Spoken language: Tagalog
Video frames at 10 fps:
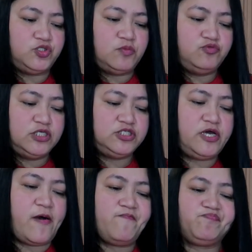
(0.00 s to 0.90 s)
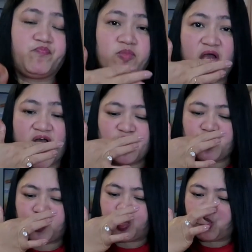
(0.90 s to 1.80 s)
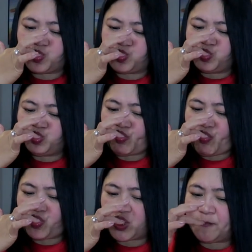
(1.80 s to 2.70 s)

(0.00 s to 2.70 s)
dyan muna siya. Mm.